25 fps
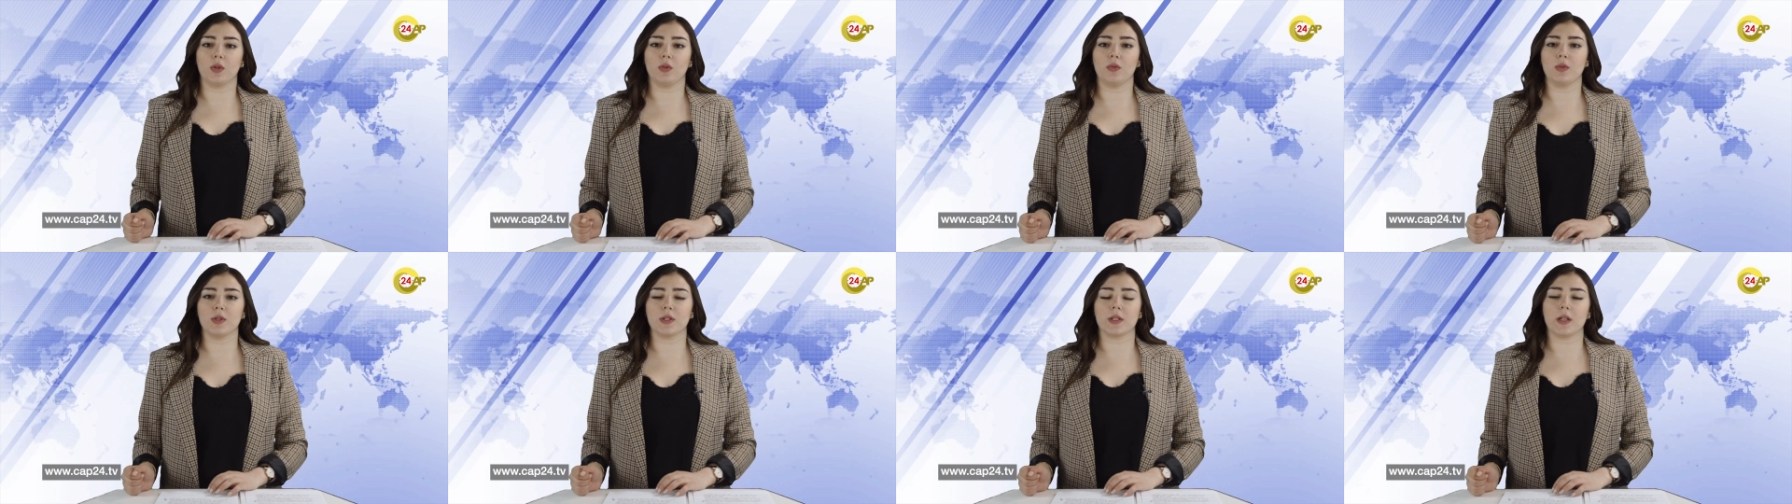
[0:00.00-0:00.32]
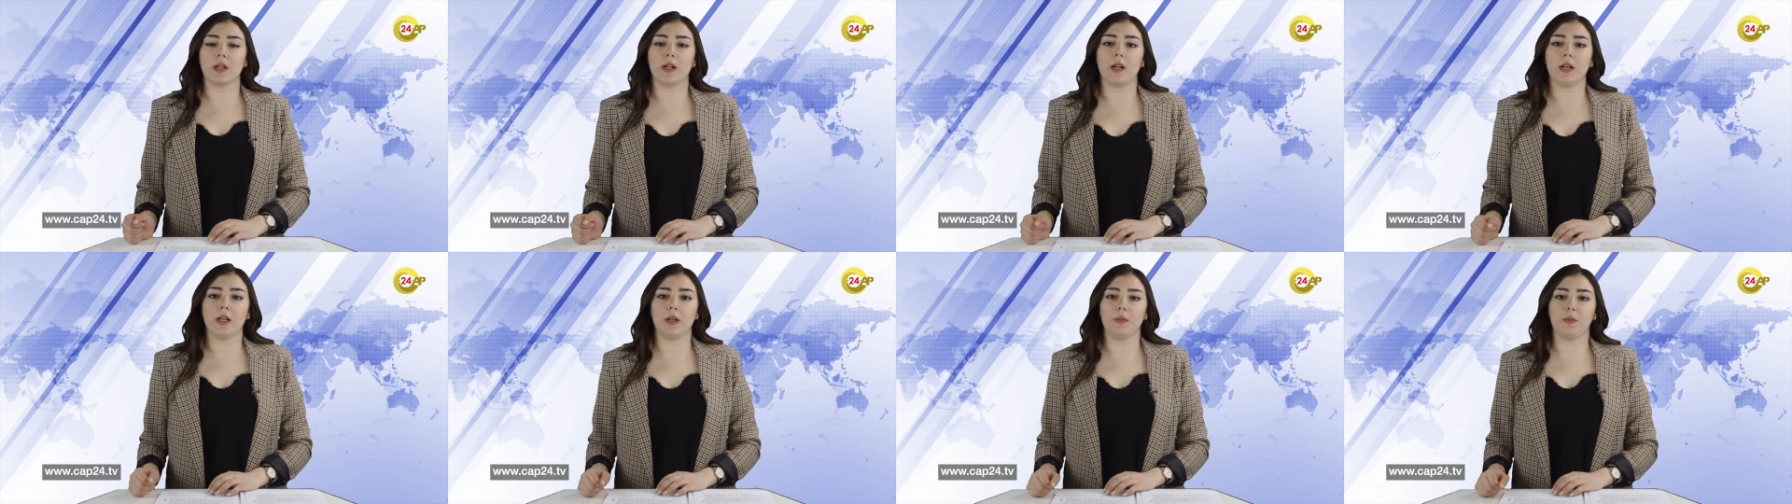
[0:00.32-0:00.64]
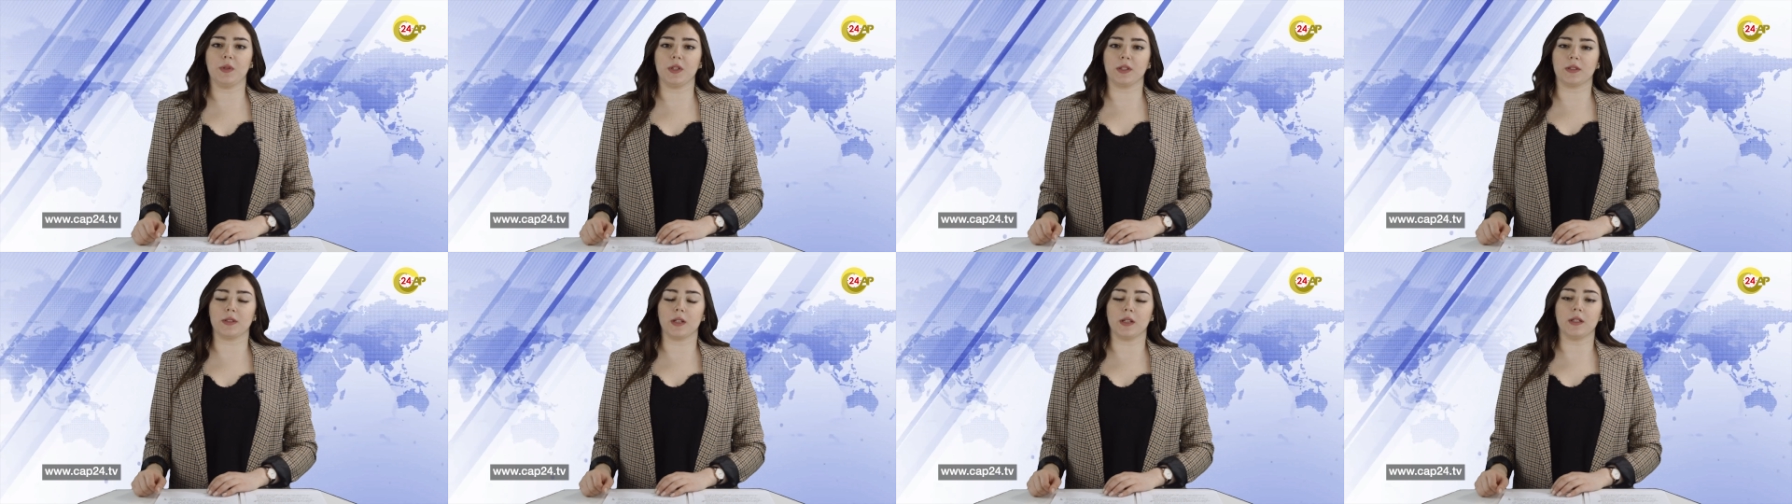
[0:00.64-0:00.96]
الوزراء
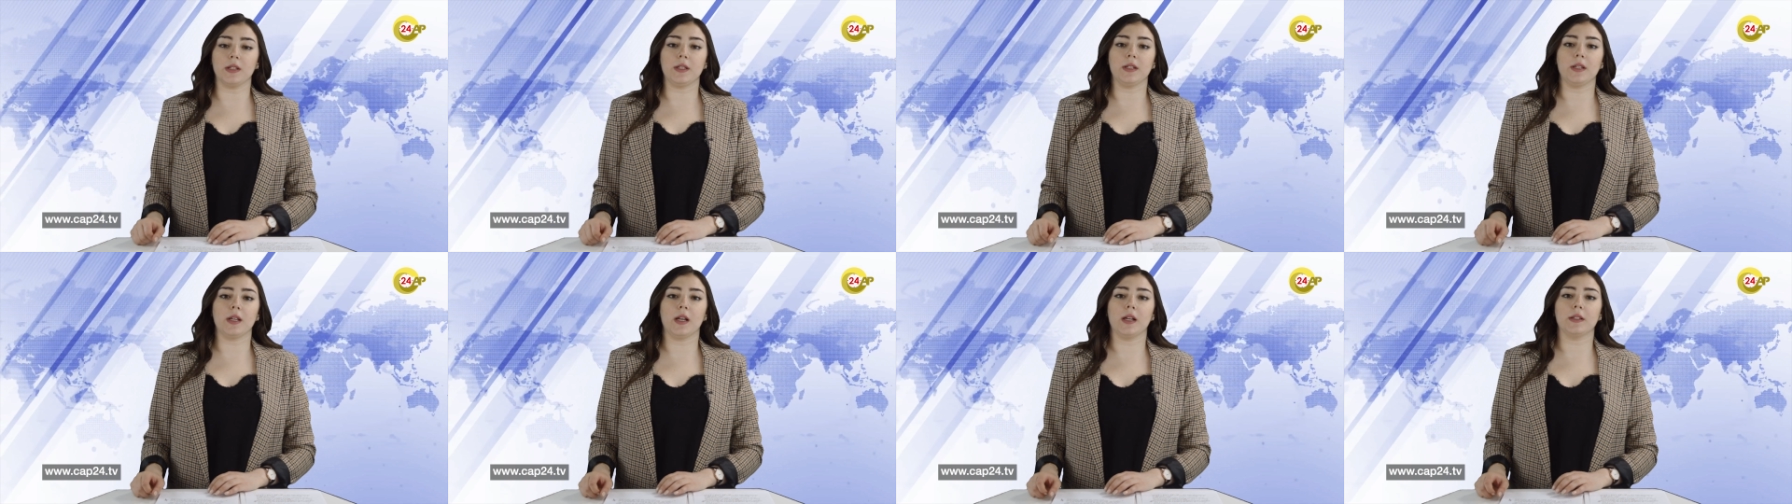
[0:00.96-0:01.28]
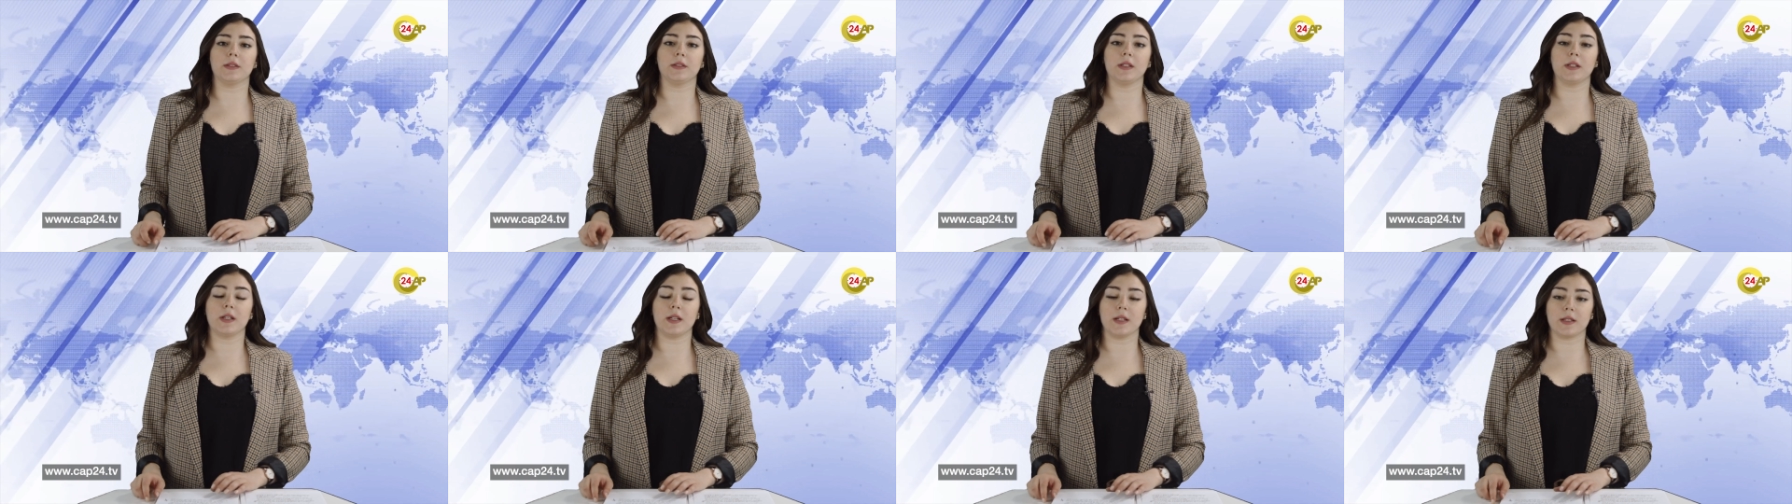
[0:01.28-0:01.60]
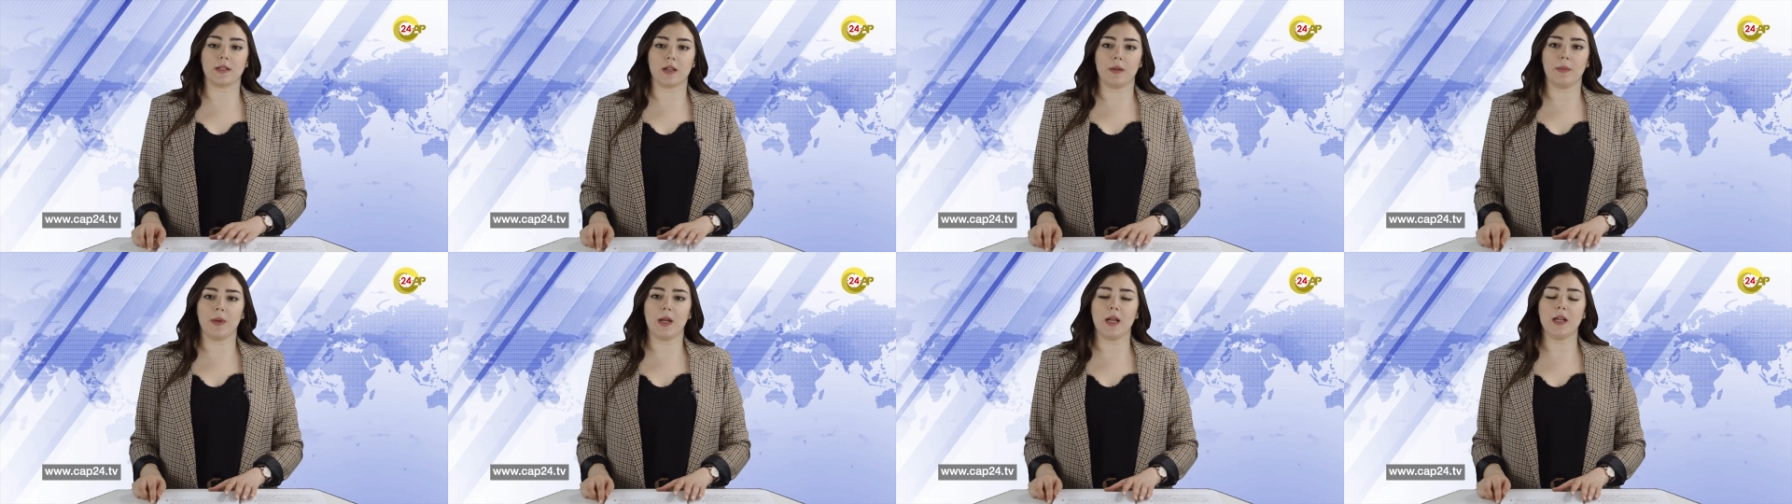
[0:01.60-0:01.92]
البريطانية
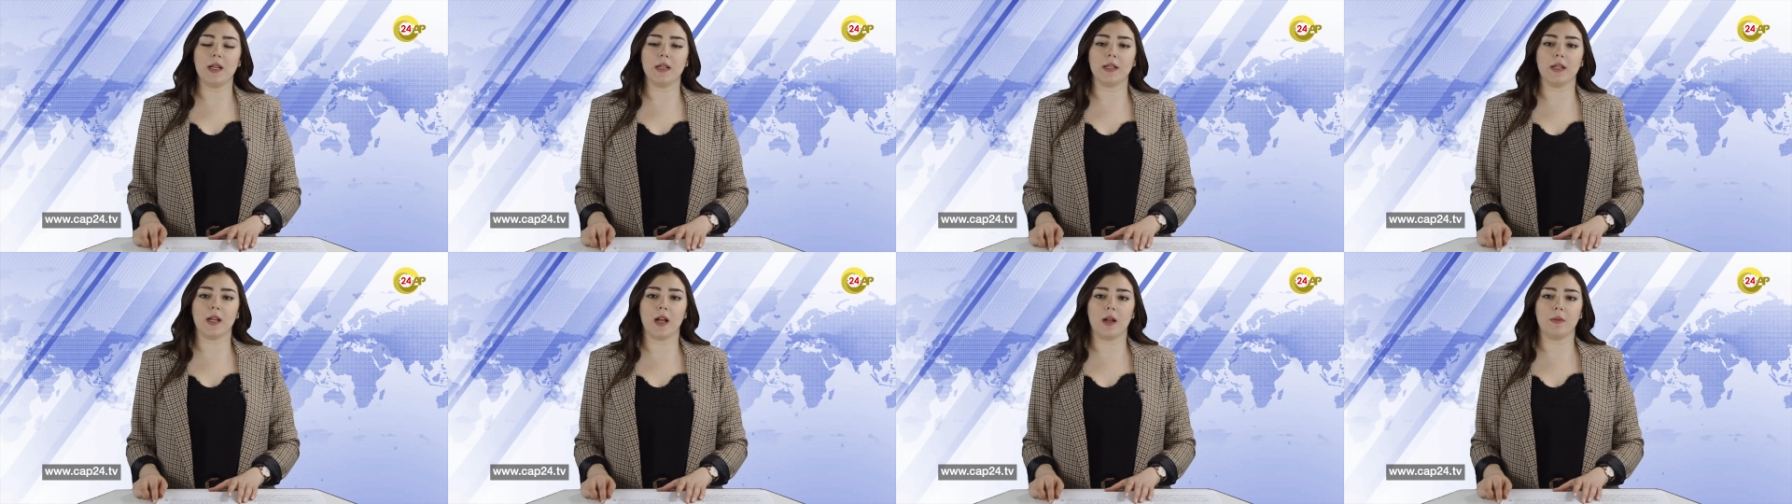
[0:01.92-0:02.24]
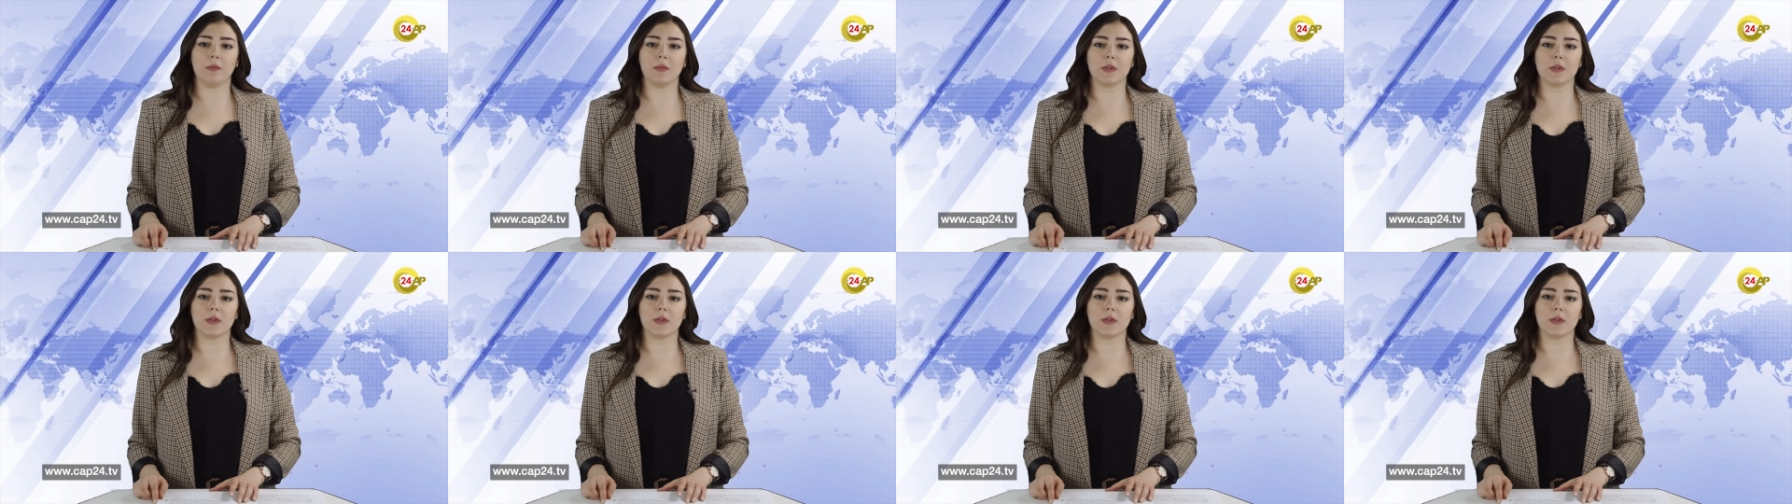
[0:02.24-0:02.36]
تيريزا ماي